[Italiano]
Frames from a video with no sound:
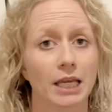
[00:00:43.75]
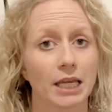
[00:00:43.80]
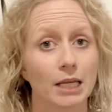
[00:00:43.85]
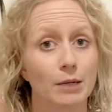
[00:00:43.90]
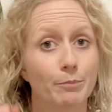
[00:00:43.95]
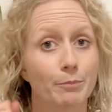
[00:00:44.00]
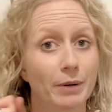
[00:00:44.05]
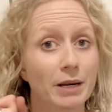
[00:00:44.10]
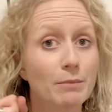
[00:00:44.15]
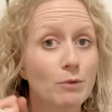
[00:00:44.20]

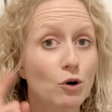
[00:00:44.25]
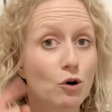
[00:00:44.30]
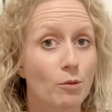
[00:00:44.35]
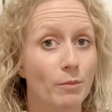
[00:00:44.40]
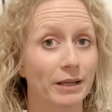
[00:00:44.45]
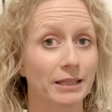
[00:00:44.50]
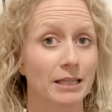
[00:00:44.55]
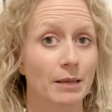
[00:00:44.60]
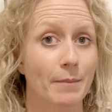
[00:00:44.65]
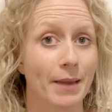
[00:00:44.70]
Il primo
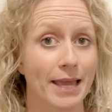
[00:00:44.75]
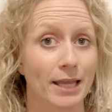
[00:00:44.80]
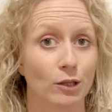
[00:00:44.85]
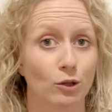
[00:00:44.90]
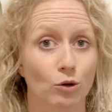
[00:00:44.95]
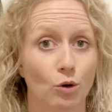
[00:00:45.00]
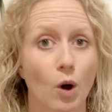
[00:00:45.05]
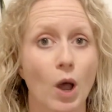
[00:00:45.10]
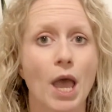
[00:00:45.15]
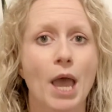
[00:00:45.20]

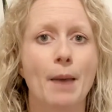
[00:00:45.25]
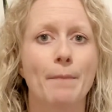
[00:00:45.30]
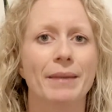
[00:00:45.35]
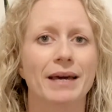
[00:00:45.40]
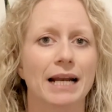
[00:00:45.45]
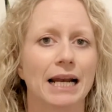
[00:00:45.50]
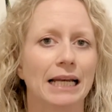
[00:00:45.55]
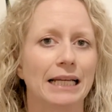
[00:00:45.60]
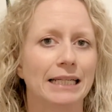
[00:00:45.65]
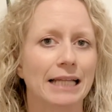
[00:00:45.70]
comandamento
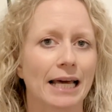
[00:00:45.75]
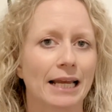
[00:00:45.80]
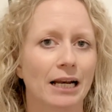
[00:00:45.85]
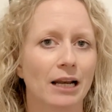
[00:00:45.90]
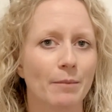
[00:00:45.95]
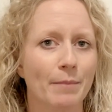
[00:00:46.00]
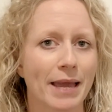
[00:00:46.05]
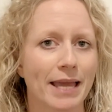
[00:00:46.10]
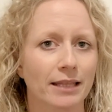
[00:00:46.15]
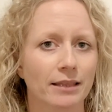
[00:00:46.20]
per allenare
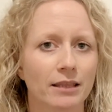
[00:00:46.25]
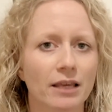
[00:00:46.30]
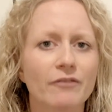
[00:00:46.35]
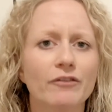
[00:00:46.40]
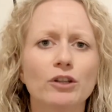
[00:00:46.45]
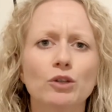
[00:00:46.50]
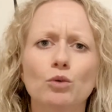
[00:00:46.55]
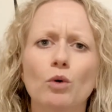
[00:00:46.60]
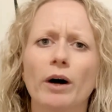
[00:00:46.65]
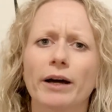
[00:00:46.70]
la mente è
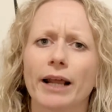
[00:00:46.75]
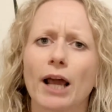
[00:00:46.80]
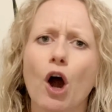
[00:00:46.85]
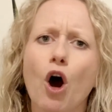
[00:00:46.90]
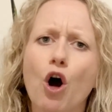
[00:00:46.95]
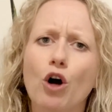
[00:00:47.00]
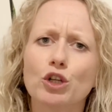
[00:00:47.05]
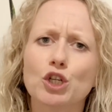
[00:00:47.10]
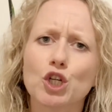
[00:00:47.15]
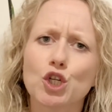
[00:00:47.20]
effettuare
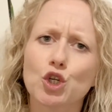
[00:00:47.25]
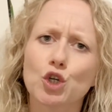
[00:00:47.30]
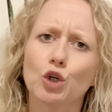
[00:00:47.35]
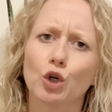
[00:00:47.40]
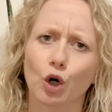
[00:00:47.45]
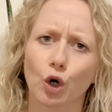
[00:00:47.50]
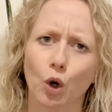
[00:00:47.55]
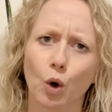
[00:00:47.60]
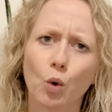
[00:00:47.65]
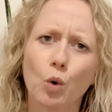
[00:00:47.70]
ogni
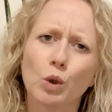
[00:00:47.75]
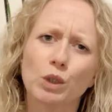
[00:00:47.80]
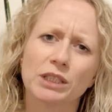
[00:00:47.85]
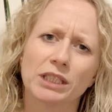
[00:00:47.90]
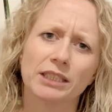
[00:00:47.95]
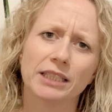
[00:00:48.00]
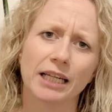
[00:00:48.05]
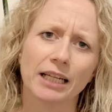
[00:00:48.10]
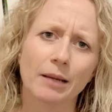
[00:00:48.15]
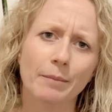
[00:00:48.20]
giorno
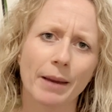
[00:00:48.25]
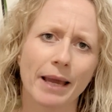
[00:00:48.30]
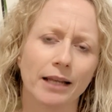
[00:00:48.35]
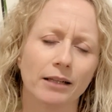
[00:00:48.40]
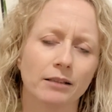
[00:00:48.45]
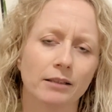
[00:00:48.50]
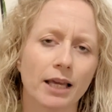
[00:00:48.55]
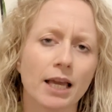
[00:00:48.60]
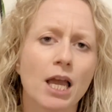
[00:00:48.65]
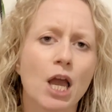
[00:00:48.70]

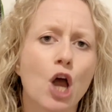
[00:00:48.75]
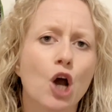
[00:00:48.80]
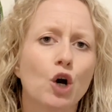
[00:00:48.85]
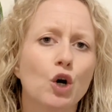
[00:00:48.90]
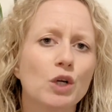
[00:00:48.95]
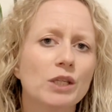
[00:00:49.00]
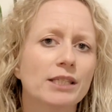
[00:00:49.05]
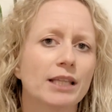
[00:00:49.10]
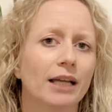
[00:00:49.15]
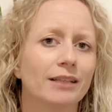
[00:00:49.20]
quotidianamente
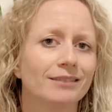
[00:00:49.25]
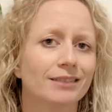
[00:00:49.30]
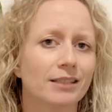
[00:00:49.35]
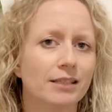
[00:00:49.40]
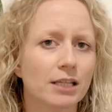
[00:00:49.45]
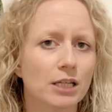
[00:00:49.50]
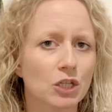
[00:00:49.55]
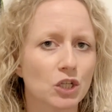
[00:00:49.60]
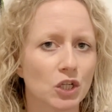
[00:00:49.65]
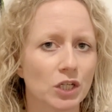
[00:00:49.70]
costanti
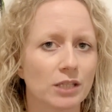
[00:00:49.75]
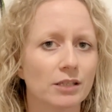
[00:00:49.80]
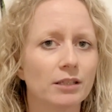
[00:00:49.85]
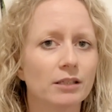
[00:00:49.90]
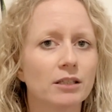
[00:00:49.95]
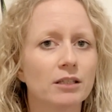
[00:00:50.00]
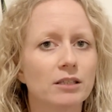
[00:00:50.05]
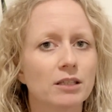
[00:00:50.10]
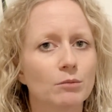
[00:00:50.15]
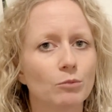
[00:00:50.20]

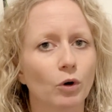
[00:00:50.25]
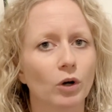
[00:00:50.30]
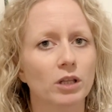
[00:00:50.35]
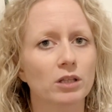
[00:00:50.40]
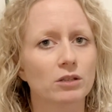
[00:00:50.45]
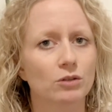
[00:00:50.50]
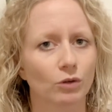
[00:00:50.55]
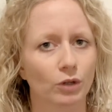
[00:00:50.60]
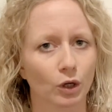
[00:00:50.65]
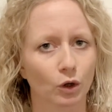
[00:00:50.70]
esercizi di
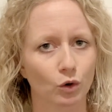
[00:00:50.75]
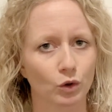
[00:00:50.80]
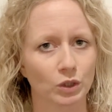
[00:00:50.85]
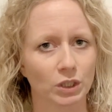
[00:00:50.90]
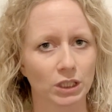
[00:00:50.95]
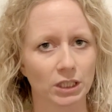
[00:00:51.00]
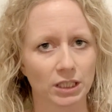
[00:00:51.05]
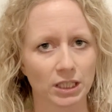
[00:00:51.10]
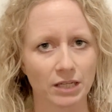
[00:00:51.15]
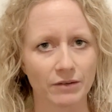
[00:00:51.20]
stimolazione
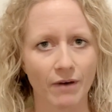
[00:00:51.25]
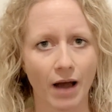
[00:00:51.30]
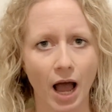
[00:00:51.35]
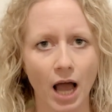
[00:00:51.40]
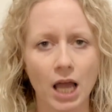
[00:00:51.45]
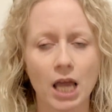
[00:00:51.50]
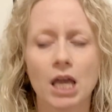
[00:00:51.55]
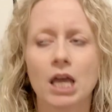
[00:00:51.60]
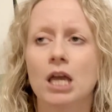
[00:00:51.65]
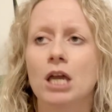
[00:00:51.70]

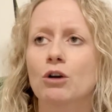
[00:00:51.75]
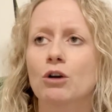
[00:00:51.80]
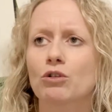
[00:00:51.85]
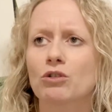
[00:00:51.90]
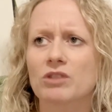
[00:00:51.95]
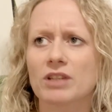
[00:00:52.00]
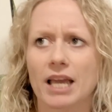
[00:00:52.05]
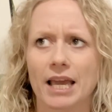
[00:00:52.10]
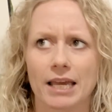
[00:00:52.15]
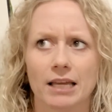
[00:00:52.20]
cognitiva.
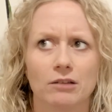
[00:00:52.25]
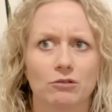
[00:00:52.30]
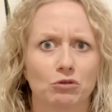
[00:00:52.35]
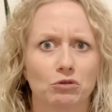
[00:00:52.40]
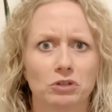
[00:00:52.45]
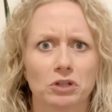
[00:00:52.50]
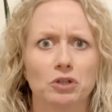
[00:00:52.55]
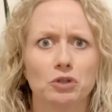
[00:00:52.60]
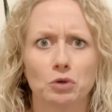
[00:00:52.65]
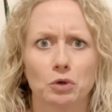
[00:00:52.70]
Cos'è,
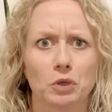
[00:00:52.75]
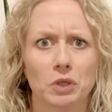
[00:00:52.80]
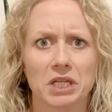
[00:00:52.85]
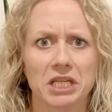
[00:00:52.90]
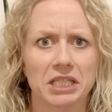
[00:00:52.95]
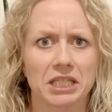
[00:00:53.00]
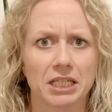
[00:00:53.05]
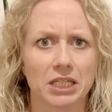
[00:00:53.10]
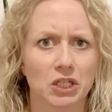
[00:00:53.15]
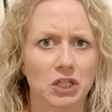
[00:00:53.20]
cosa sono
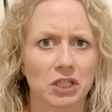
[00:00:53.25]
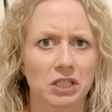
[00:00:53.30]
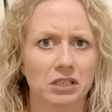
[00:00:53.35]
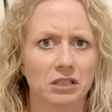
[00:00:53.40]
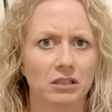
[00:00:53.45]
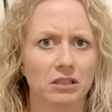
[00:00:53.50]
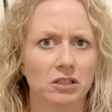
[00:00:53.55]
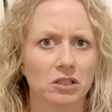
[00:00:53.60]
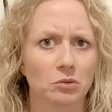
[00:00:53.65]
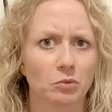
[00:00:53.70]
gli
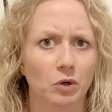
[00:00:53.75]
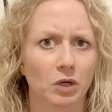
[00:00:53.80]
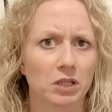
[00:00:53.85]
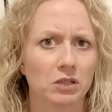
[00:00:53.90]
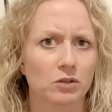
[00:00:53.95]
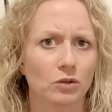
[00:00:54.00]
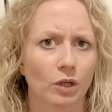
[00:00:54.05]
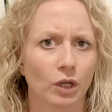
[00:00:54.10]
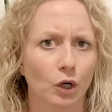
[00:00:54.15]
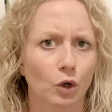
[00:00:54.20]
esercizi di
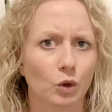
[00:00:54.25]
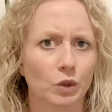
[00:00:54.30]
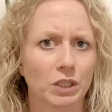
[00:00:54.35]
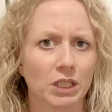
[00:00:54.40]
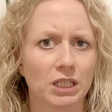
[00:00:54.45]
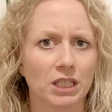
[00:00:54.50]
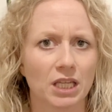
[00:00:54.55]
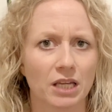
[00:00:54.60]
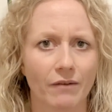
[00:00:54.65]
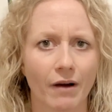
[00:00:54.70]
stimolazione
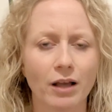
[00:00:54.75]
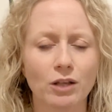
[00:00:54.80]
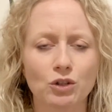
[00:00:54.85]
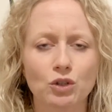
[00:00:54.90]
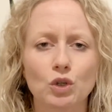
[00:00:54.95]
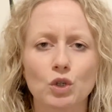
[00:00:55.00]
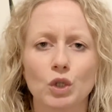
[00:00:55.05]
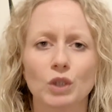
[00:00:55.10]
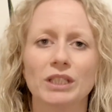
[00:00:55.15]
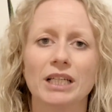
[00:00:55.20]
cognitiva?
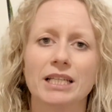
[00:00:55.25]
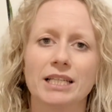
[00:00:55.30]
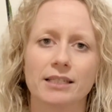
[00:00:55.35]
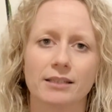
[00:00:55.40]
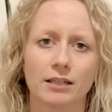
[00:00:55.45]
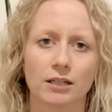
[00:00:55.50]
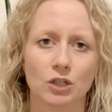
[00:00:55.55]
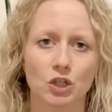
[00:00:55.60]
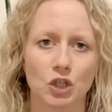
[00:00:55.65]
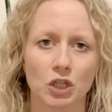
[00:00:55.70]
Sono degli
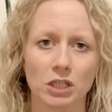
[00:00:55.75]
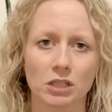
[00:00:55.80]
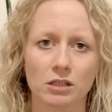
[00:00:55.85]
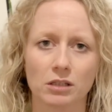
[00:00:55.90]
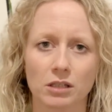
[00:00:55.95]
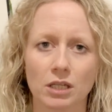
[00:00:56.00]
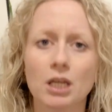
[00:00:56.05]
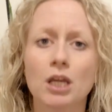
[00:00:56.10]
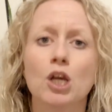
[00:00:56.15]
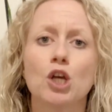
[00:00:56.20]

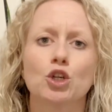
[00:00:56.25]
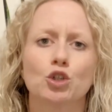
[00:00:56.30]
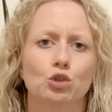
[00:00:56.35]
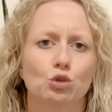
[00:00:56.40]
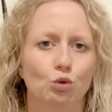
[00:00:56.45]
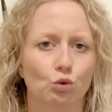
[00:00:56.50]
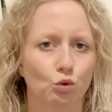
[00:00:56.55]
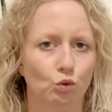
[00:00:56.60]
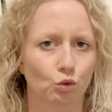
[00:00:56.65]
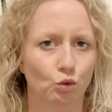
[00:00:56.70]
esercizi
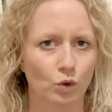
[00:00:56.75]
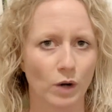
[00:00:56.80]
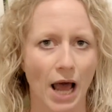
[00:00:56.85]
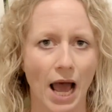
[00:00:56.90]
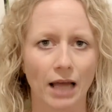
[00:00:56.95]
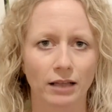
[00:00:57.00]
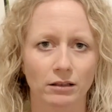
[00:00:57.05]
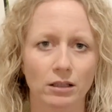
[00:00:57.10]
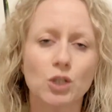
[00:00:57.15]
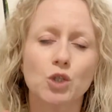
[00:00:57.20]

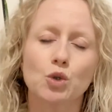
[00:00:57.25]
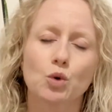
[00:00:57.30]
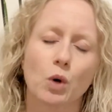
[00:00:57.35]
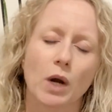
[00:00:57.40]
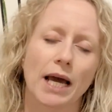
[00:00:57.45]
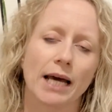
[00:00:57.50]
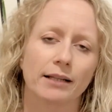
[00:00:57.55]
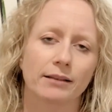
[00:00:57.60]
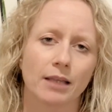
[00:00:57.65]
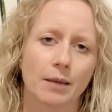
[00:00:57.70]
strutturati su
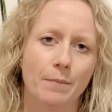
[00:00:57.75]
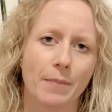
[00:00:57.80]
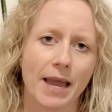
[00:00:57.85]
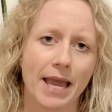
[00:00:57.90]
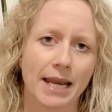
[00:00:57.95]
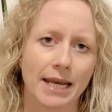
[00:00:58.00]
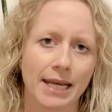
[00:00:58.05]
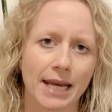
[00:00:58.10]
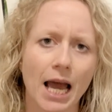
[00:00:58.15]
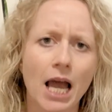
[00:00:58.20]
carta e
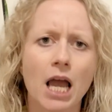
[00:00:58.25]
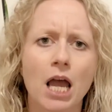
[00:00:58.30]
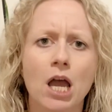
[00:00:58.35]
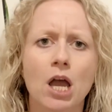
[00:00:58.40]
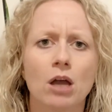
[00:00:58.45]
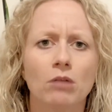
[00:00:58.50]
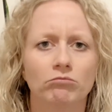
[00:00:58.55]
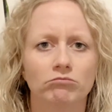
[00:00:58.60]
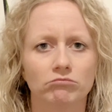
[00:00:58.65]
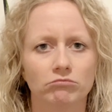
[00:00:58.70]
penna,
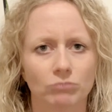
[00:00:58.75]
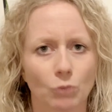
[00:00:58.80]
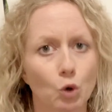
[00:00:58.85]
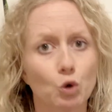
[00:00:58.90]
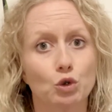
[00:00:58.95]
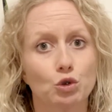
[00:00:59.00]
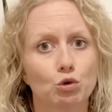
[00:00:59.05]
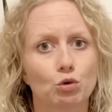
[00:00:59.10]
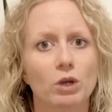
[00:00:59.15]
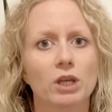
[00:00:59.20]
mm,
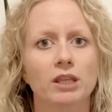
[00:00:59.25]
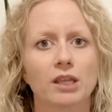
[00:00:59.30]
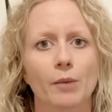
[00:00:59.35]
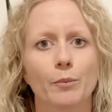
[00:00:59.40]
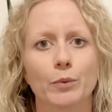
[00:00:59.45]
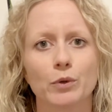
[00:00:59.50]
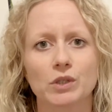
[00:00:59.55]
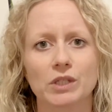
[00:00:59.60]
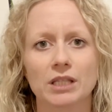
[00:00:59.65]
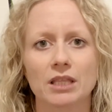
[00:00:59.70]
costruiti
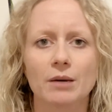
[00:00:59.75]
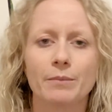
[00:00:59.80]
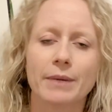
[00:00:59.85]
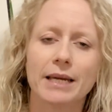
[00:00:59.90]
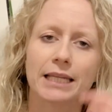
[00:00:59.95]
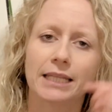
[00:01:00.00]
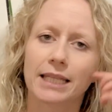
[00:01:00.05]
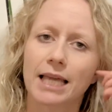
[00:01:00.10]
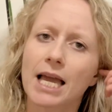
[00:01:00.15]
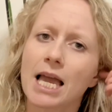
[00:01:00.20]

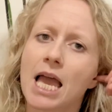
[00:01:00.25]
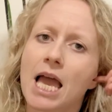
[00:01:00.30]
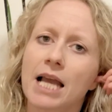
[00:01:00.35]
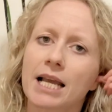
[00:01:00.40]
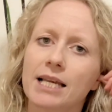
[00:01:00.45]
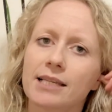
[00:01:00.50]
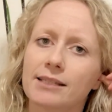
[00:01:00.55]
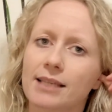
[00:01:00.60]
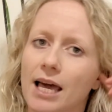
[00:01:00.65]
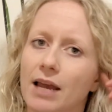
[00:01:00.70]
appositamente,
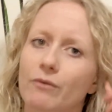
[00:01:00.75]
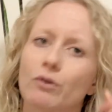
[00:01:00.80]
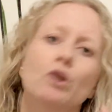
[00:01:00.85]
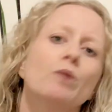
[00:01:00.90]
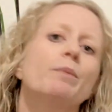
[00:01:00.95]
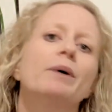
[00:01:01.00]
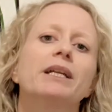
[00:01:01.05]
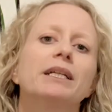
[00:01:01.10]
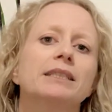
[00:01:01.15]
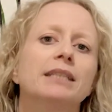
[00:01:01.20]
che
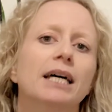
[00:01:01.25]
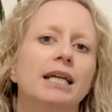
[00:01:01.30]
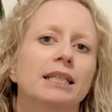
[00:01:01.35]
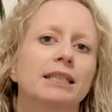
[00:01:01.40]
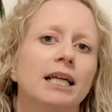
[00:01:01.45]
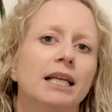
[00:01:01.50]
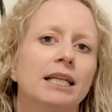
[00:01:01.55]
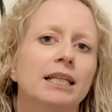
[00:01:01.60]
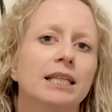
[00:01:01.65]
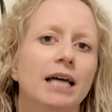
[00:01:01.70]
servono per andare
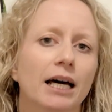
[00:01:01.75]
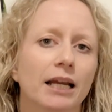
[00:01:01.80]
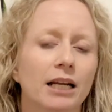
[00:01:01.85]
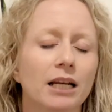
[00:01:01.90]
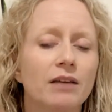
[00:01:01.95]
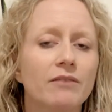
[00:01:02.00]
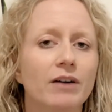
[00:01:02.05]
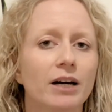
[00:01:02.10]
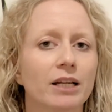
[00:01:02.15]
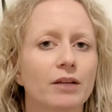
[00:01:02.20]
ad
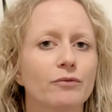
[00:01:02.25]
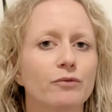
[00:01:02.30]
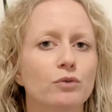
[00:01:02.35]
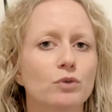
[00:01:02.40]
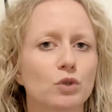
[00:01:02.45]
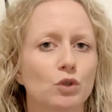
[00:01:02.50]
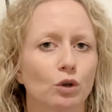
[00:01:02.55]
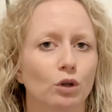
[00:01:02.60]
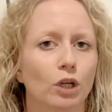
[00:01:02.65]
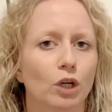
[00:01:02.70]
allenare le varie
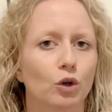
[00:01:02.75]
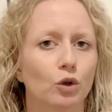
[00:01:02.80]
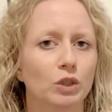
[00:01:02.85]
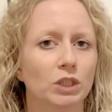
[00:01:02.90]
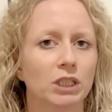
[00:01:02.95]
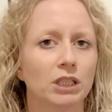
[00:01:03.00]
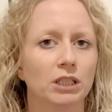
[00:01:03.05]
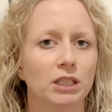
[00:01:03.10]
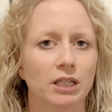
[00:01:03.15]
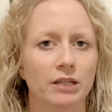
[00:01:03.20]
funzioni
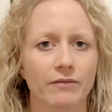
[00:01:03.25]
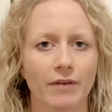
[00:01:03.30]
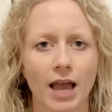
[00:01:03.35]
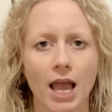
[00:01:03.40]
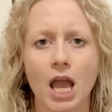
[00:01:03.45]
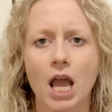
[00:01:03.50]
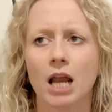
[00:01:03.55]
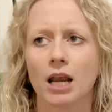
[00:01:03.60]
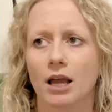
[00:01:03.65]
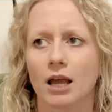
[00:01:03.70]

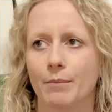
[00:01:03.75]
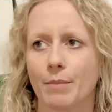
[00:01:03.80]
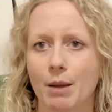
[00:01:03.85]
cognitive, la